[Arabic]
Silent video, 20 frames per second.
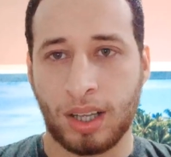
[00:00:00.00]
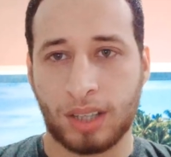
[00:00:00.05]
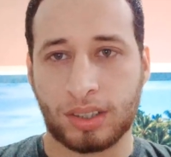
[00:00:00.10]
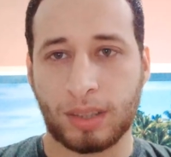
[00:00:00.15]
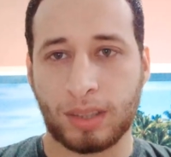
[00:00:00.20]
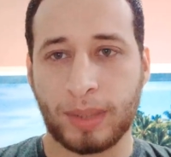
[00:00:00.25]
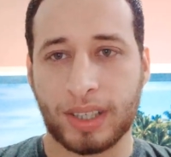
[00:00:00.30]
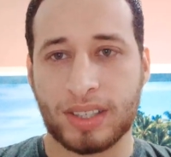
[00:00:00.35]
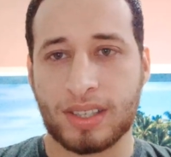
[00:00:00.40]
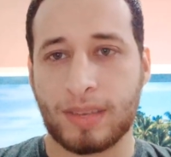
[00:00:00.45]

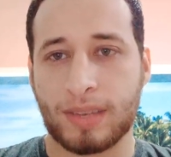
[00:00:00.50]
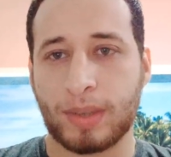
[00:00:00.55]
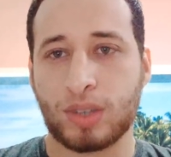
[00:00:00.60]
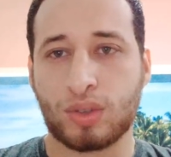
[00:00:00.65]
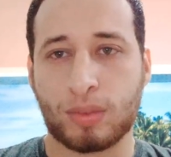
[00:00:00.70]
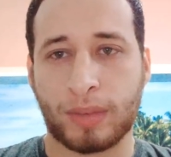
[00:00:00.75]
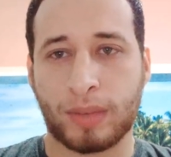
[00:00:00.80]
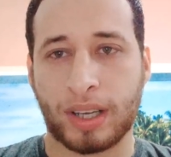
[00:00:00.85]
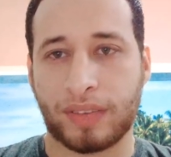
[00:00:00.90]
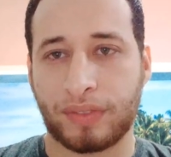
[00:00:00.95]
طبعا زي ما
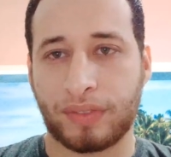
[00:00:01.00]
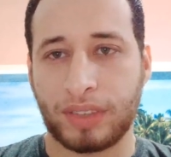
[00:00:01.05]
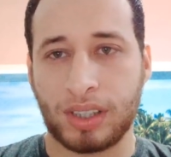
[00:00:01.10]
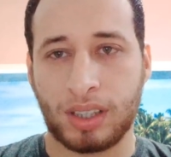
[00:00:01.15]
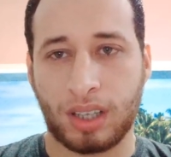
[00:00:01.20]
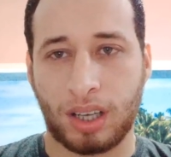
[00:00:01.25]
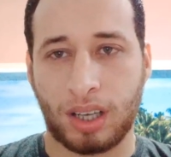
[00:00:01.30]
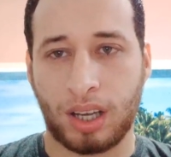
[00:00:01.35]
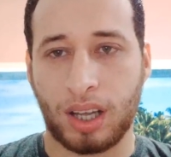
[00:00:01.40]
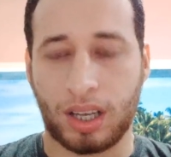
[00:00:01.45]
انتم عارفين
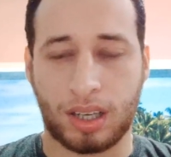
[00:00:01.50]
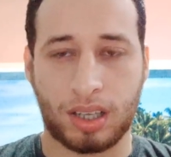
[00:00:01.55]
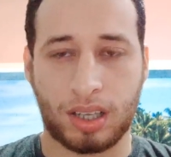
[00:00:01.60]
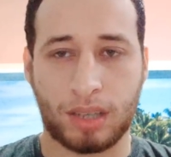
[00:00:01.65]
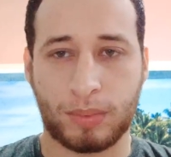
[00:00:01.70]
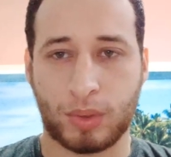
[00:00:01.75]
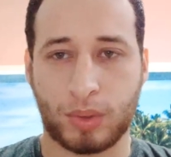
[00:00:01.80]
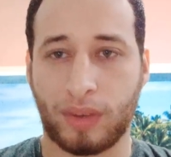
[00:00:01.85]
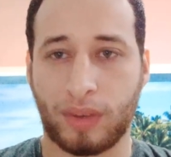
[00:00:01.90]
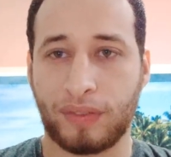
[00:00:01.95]
ان احنا
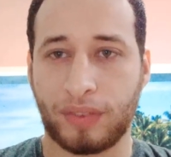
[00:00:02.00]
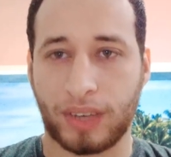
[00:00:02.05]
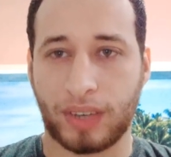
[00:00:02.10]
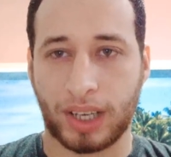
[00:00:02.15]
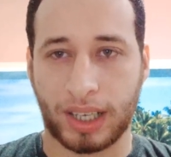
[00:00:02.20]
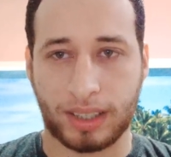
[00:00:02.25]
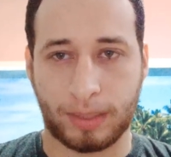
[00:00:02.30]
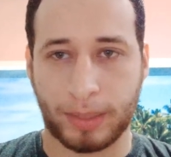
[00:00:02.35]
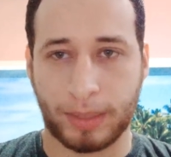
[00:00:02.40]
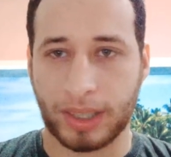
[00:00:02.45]
بنوفر
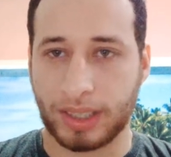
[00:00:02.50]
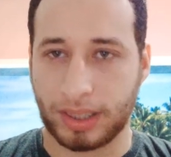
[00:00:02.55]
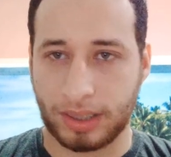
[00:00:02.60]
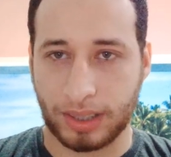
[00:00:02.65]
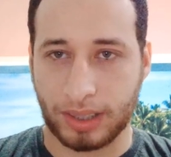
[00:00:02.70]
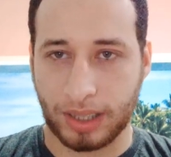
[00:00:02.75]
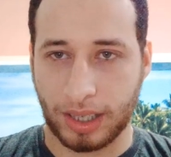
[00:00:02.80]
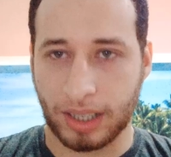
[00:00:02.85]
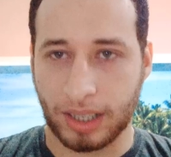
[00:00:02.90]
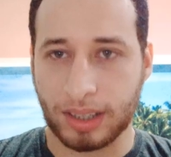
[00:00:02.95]
خدمات
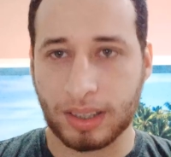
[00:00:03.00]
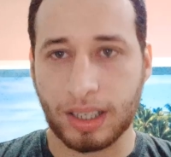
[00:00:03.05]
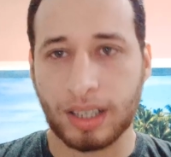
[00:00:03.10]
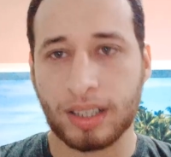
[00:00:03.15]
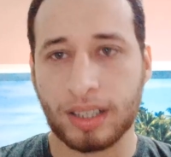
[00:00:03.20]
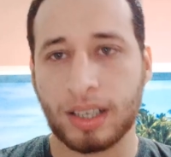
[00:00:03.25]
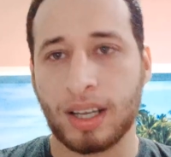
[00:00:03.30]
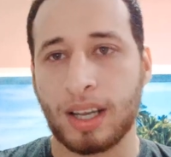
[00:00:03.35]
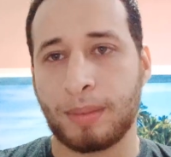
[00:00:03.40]
كتيرة جدا